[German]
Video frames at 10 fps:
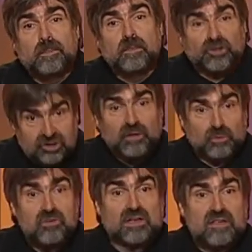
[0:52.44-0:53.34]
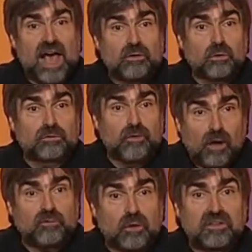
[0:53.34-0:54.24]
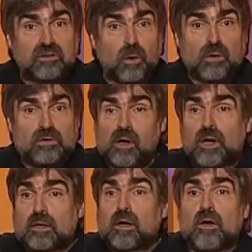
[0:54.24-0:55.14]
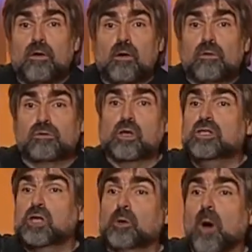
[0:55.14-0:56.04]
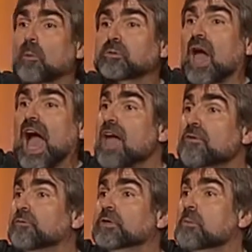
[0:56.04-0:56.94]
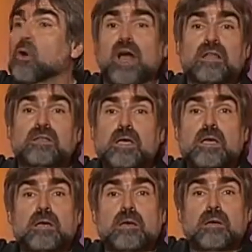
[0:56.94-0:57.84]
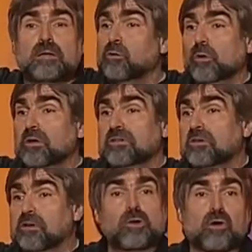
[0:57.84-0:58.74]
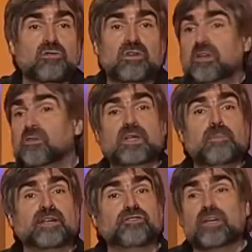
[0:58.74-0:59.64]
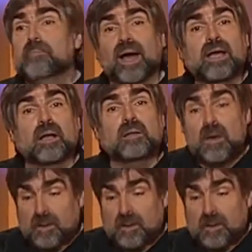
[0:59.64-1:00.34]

Da standen unsere Zeitungen wortwörtlich große. Äh, sind die überhaupt reif für Demokratie? Natürlich nicht, genauso wenig wie die Menschen in Bayern.